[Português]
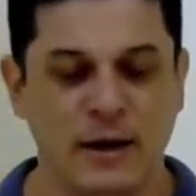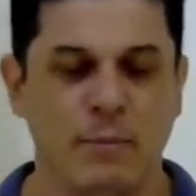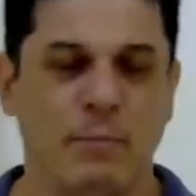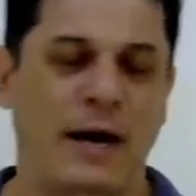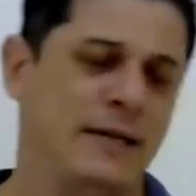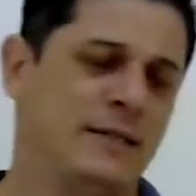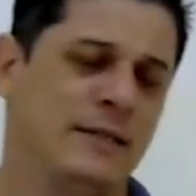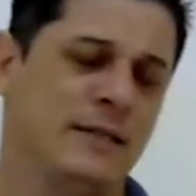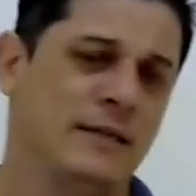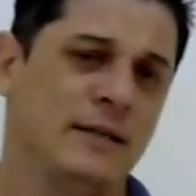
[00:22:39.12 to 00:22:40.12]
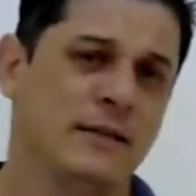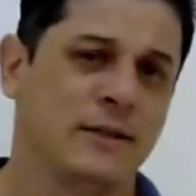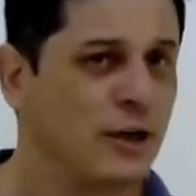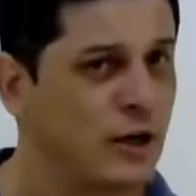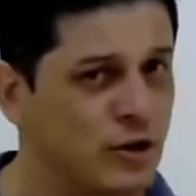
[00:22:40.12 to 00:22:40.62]
Mas
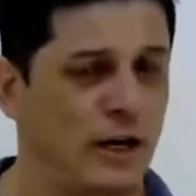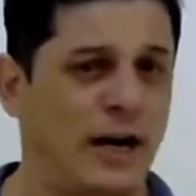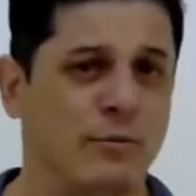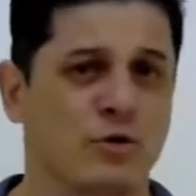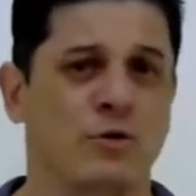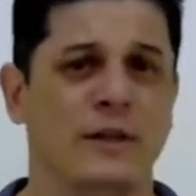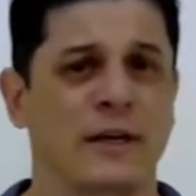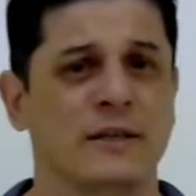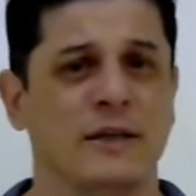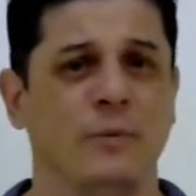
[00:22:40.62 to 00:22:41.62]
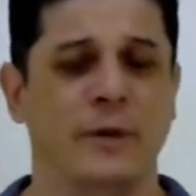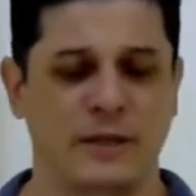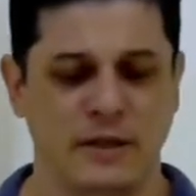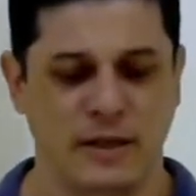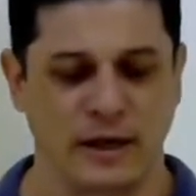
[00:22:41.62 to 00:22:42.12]
se nós olharmos com atenção para
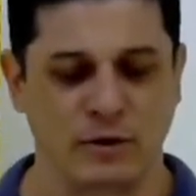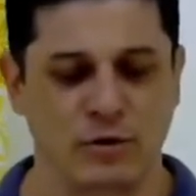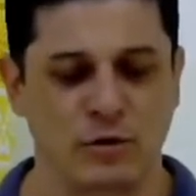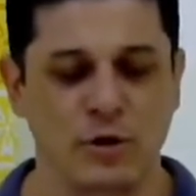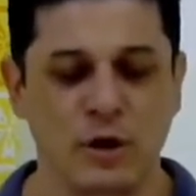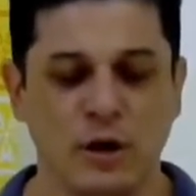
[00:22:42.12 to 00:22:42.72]
esse texto,